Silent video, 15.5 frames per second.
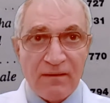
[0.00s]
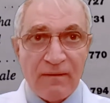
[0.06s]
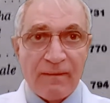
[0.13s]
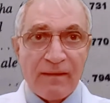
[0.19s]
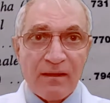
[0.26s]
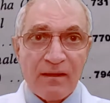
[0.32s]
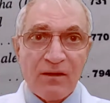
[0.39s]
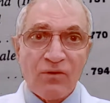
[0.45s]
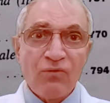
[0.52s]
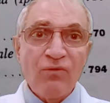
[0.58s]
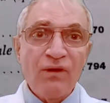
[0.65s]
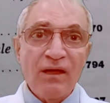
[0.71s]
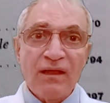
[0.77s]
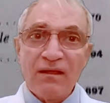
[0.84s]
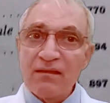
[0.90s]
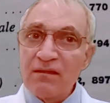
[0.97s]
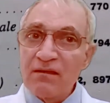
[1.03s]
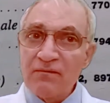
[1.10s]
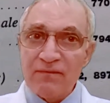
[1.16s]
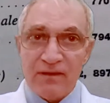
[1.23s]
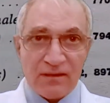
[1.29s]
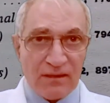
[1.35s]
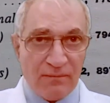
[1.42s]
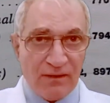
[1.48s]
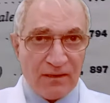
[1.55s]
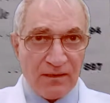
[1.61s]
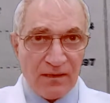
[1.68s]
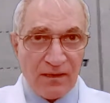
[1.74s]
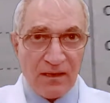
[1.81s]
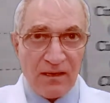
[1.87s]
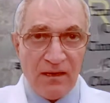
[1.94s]
به ونضيف له
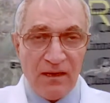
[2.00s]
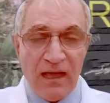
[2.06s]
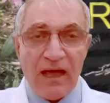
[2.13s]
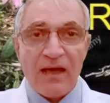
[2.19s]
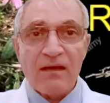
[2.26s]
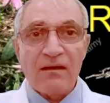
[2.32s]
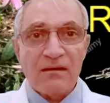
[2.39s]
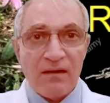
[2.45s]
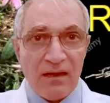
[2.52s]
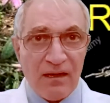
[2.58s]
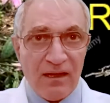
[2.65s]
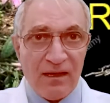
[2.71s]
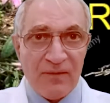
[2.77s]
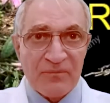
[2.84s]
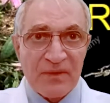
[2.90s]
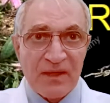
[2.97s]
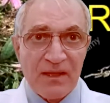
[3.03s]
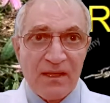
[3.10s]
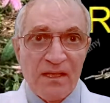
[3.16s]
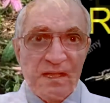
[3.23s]
طبعا العاقر قرحه